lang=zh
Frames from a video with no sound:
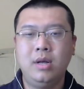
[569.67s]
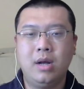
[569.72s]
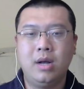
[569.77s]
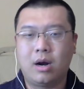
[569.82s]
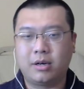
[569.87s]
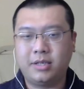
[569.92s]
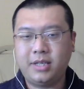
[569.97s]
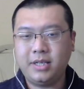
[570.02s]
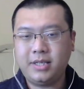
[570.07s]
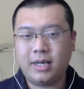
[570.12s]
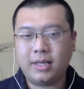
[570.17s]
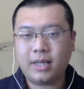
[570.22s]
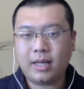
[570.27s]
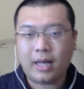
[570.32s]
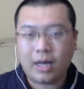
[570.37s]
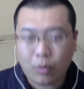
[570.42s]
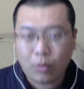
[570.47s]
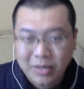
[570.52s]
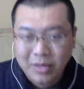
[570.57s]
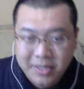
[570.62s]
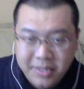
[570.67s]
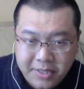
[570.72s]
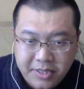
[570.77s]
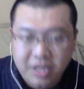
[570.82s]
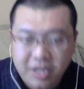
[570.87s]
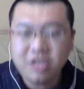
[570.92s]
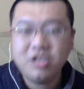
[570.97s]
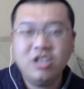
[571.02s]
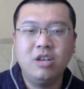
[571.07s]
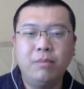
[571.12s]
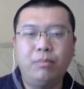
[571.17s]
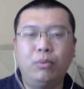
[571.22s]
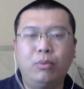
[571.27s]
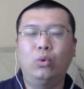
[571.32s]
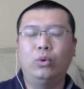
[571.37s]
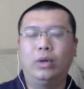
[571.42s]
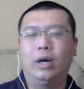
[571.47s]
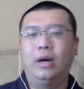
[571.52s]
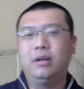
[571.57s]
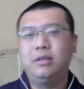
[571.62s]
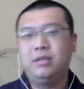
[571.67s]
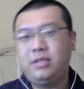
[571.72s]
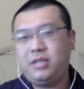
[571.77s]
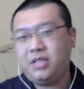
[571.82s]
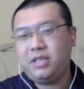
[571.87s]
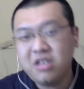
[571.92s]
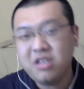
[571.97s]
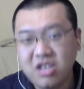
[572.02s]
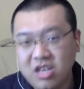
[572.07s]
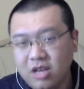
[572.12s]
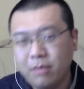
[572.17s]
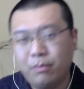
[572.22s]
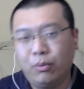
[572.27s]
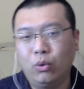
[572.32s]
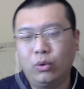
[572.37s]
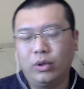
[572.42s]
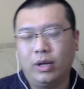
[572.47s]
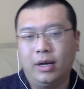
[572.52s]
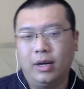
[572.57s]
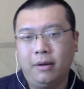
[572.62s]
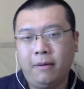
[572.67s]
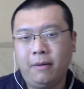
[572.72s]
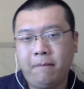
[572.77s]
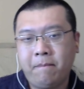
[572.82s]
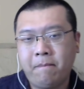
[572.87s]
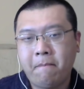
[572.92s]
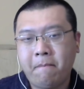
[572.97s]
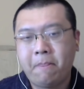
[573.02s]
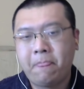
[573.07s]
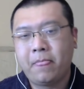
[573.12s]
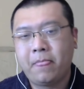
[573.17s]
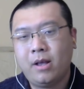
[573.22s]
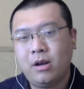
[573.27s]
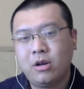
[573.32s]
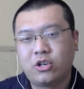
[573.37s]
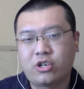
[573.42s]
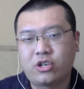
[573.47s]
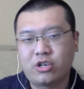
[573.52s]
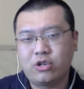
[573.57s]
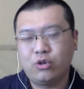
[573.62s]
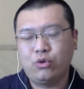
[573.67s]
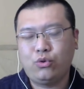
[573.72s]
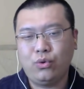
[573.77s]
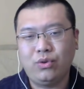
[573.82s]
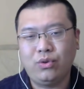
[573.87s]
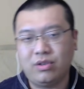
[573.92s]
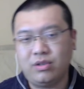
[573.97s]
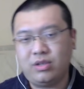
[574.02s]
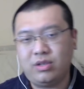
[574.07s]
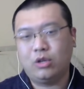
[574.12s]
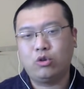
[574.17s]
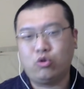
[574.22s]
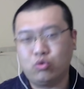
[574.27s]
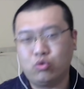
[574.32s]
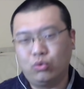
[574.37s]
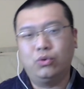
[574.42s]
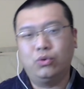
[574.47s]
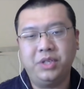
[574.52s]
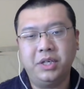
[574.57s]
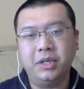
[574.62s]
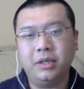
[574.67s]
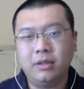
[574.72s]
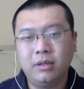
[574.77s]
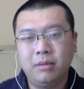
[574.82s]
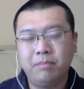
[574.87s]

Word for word: 而且加拿大会进一步的、进一步的失去自己的主动性。